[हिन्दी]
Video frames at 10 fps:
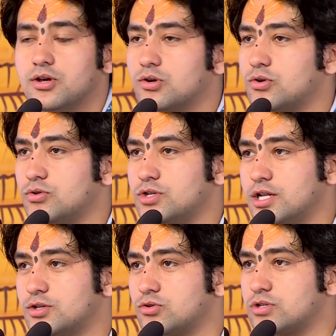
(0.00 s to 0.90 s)
गुरुजी
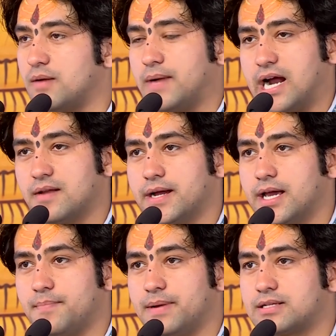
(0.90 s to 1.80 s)
ने सोचा भाड़ में
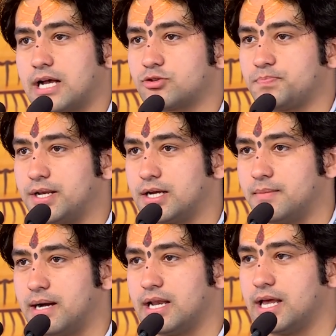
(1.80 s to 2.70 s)
गया पैसा तो फिर
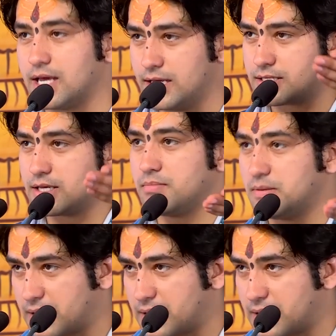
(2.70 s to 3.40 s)
कमा लेंगे इससे अभी